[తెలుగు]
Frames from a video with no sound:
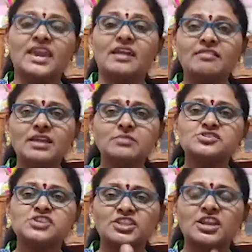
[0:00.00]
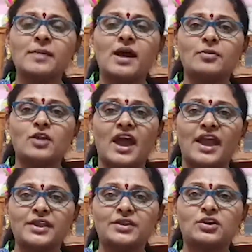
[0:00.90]
కేవలం చంద్రబాబు
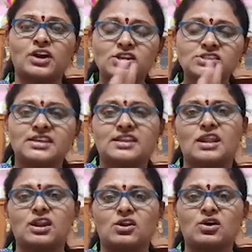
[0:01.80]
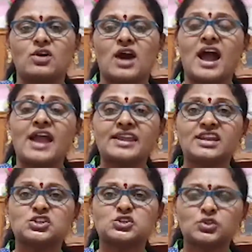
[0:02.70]
నాయుడు కనుసన్నల్లో
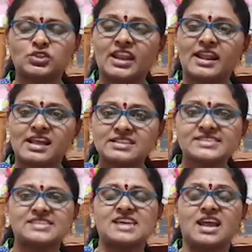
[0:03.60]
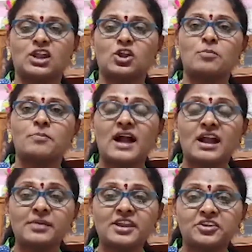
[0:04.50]
ఆయన క్షుద్ర రాజకీయాలలో
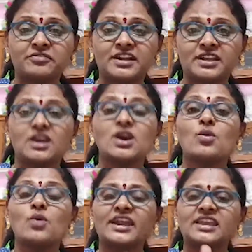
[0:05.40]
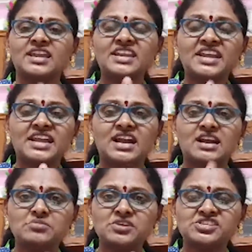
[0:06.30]
భాగమైనటువంటి ఒక ఎన్నికల
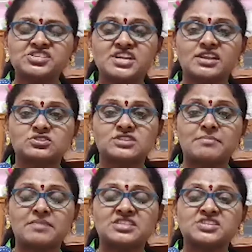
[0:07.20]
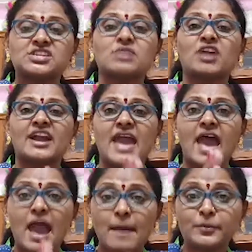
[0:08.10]
కమిషనర్కు సంబంధించిన ఒక
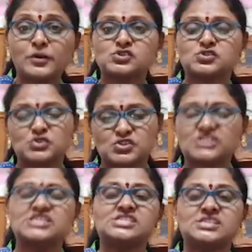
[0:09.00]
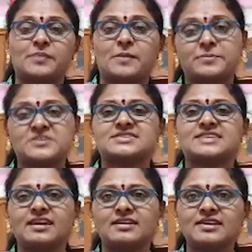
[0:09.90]
యాప్ను సృష్టించి
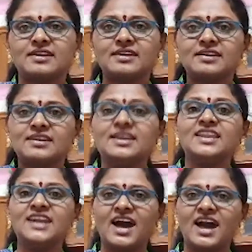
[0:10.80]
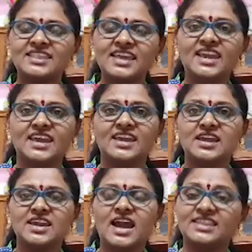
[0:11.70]
పంపిస్తే ఈయన అదే
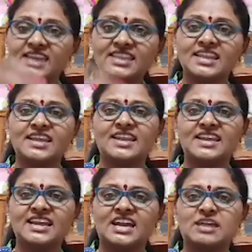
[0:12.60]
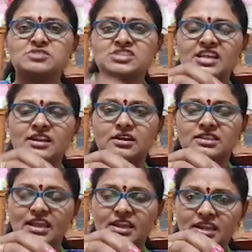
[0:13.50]
అదే తన ఎన్నికల కమిషనర్
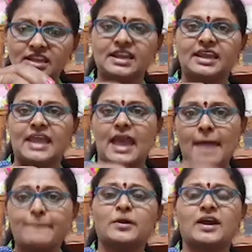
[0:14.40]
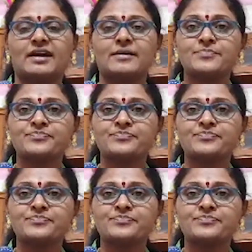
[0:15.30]
తన ఎన్నికల యాప్గా